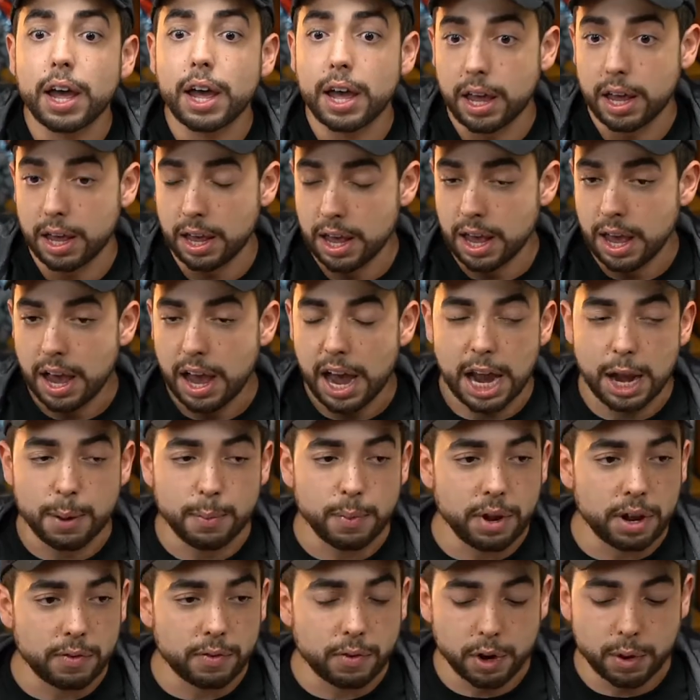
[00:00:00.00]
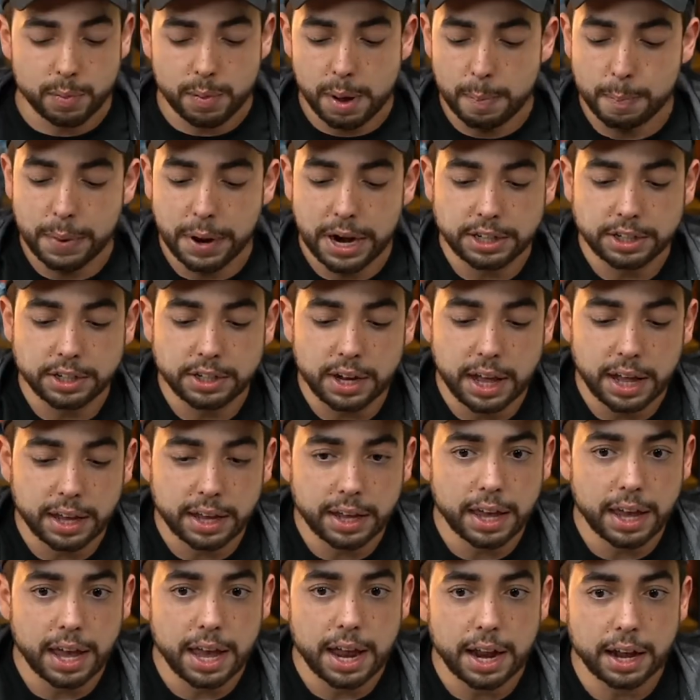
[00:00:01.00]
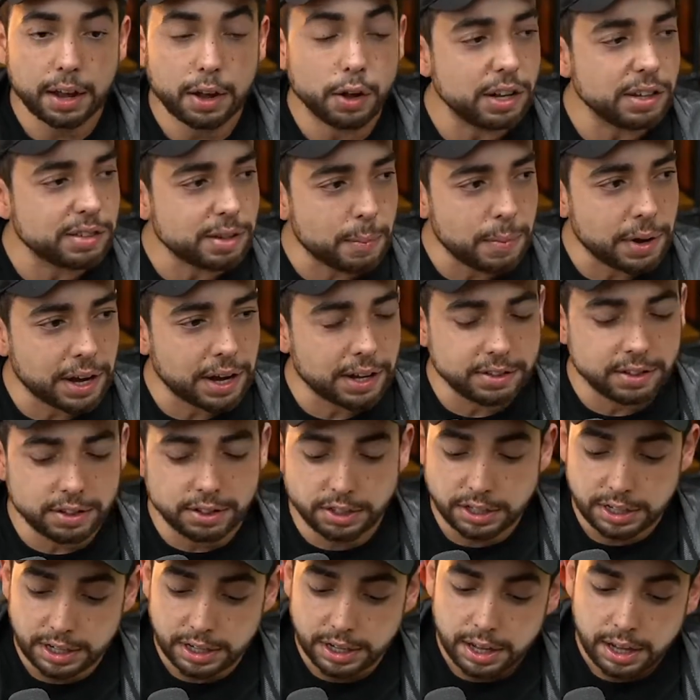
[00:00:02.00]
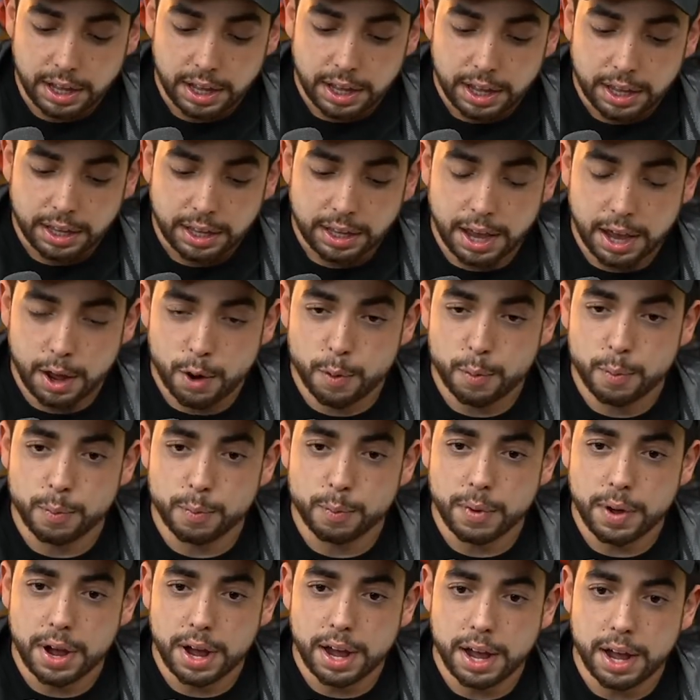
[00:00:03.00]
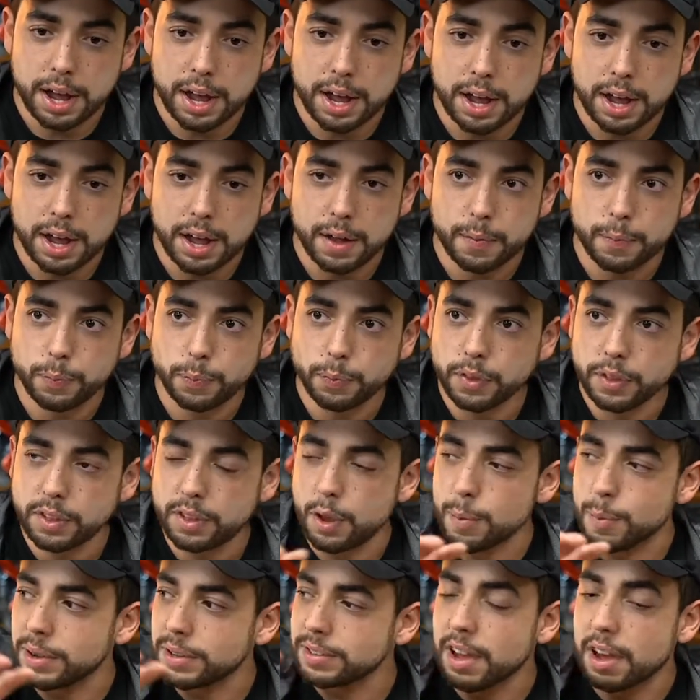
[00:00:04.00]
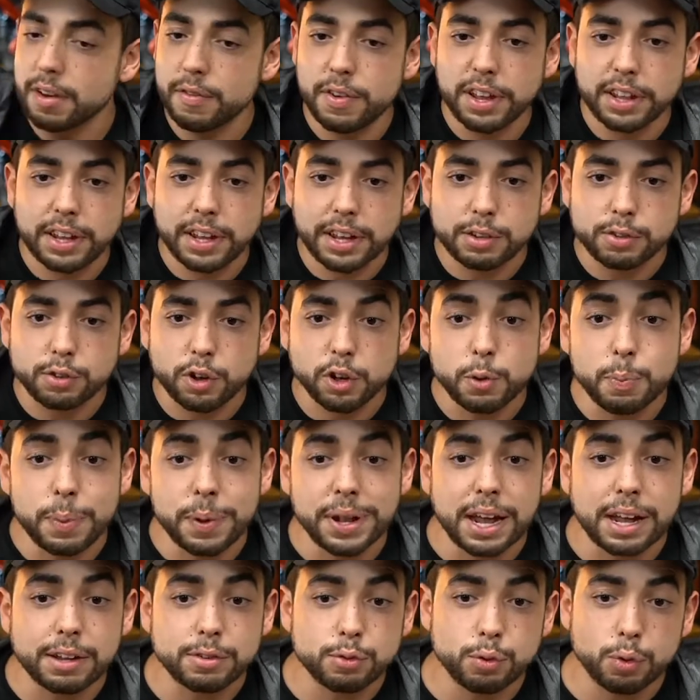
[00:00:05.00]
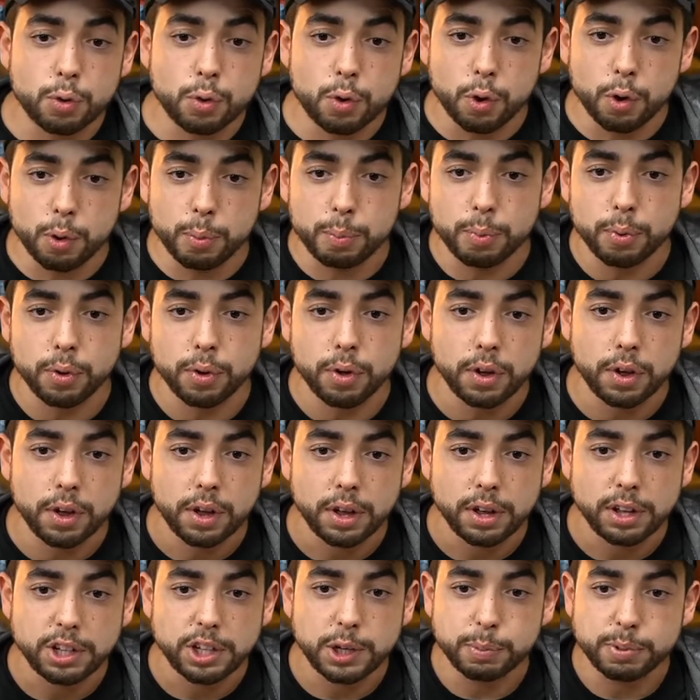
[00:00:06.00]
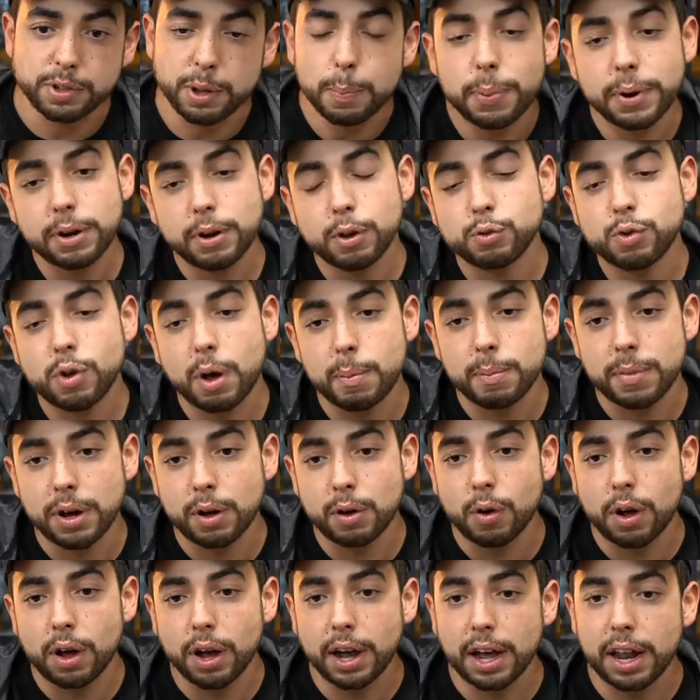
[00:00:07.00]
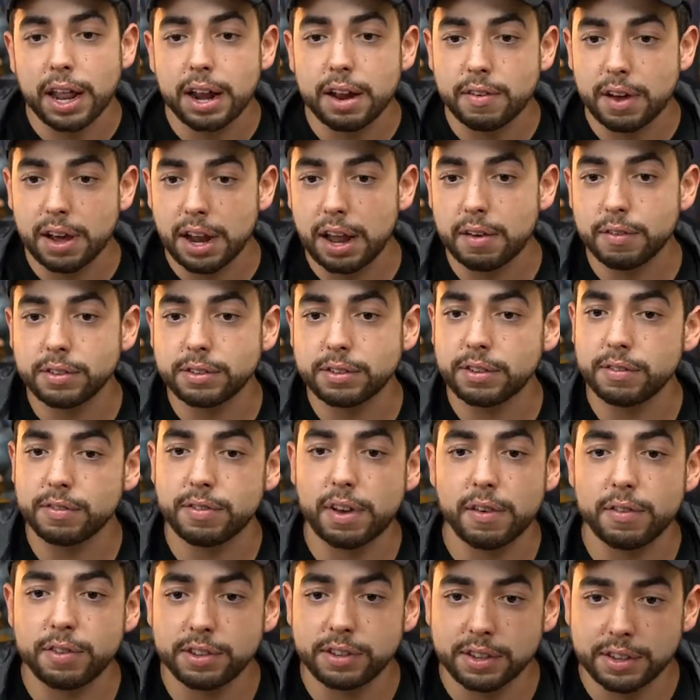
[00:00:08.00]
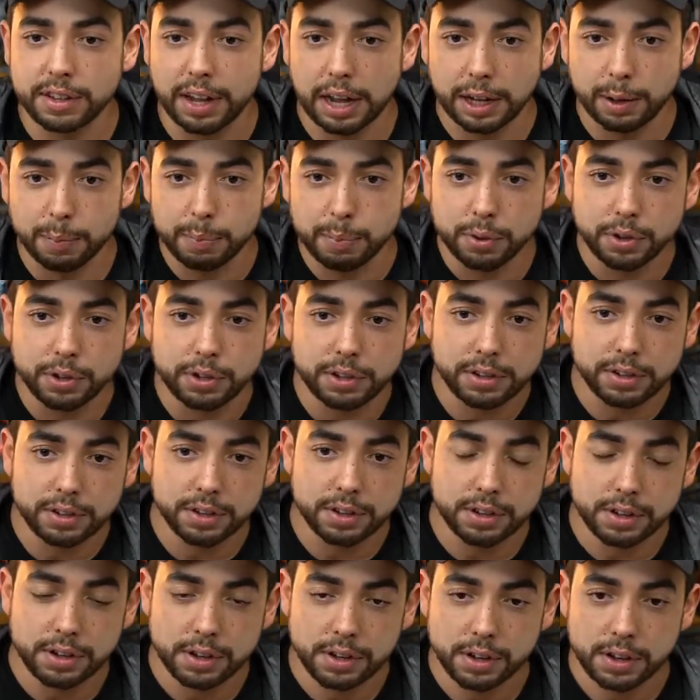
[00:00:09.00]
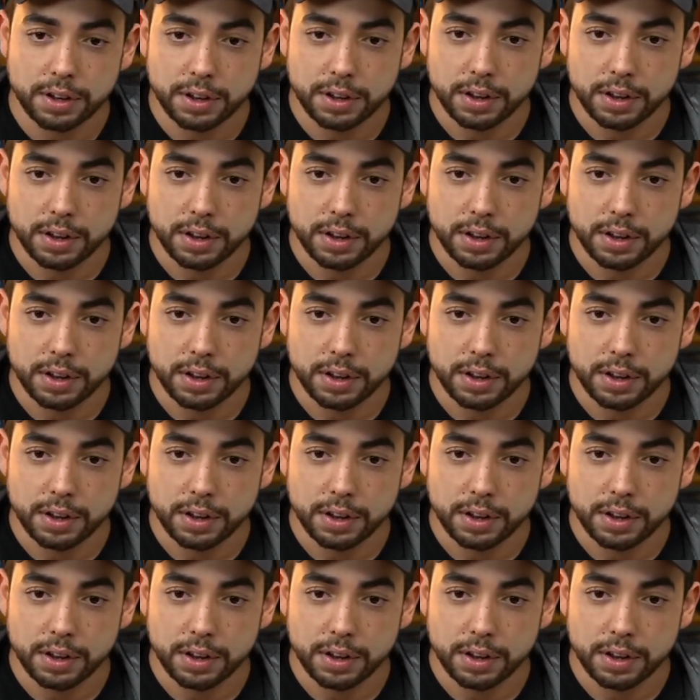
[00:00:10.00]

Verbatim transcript: feia, é, né, mano? Aí ele me levou numa parte lá que era, que eu nem sabia que existia, que era uma. Tem umas gavetas que é só de pedaço do corpo. Tipo, você perdeu sua mão, a galera vai lá, você vai visitar depois.